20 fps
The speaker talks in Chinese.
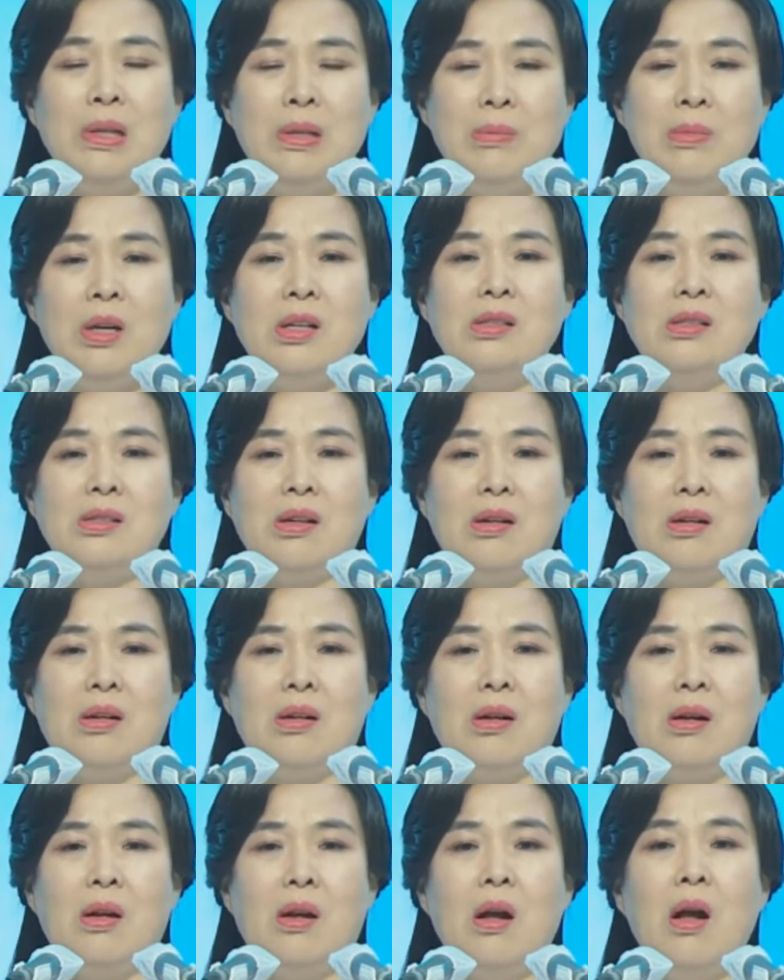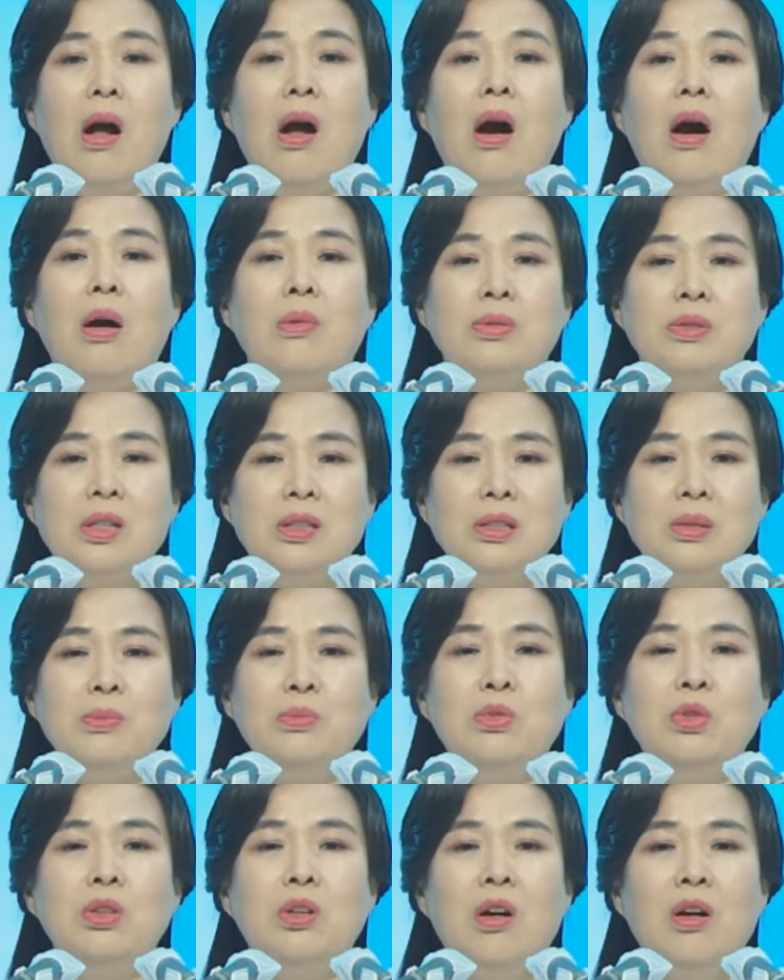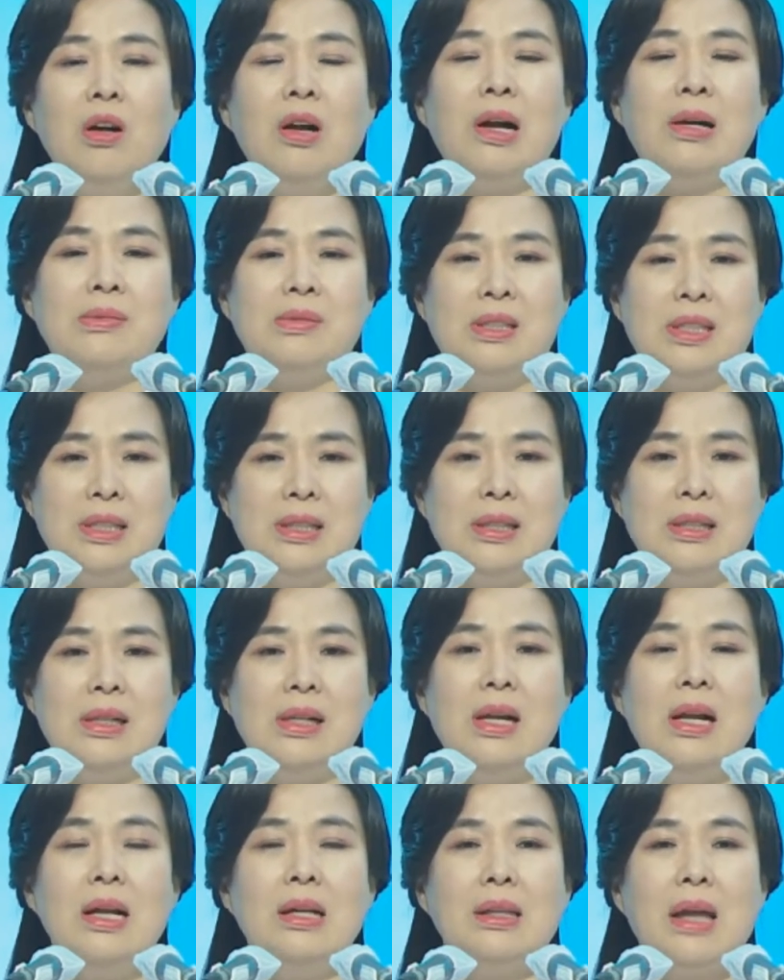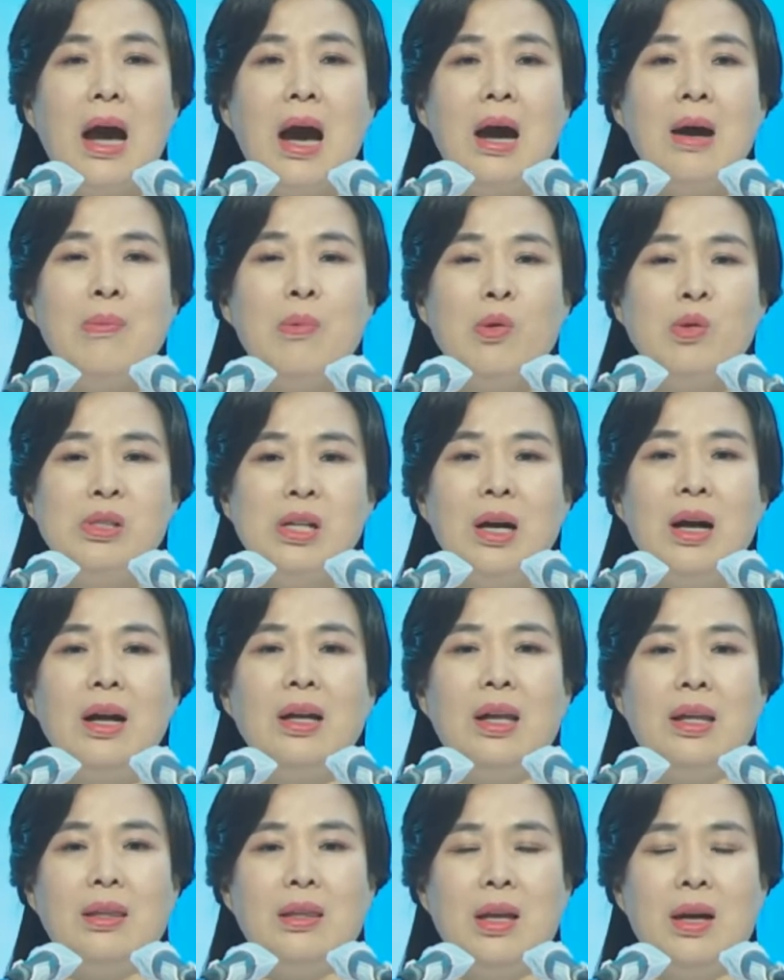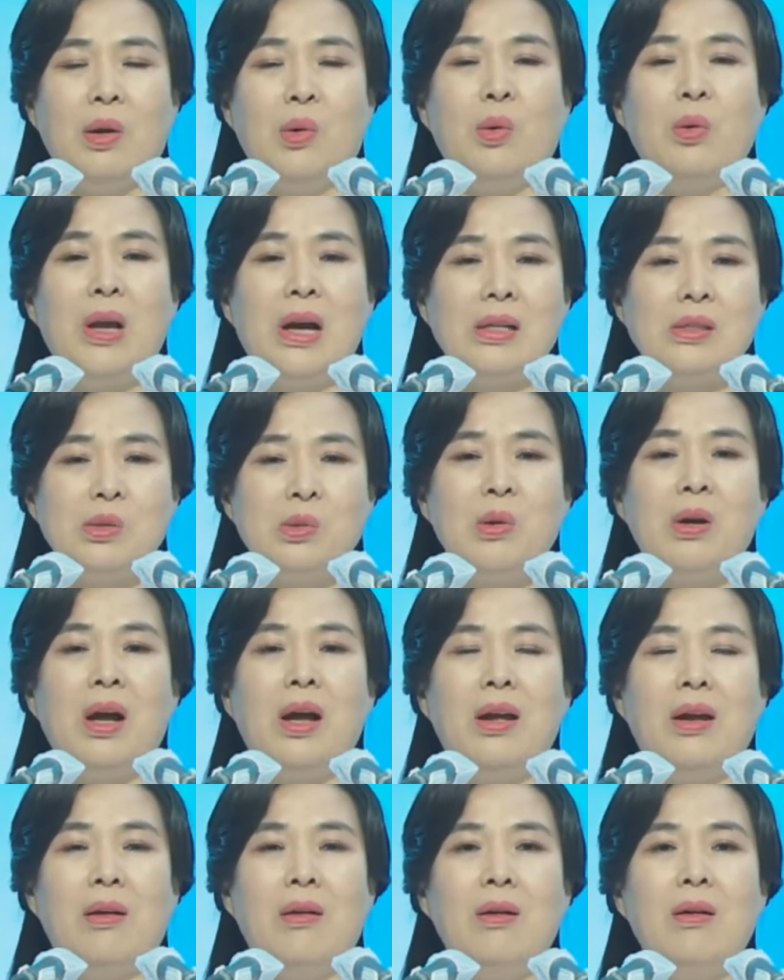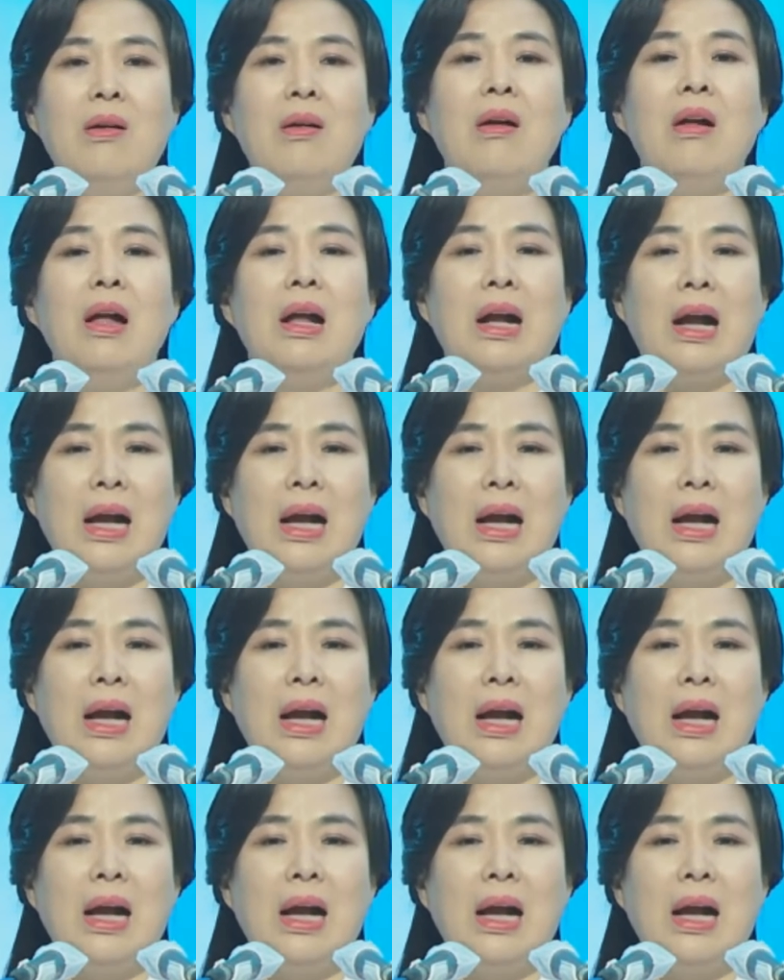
那位母亲就给他下跪求饶，答应他全额赔偿。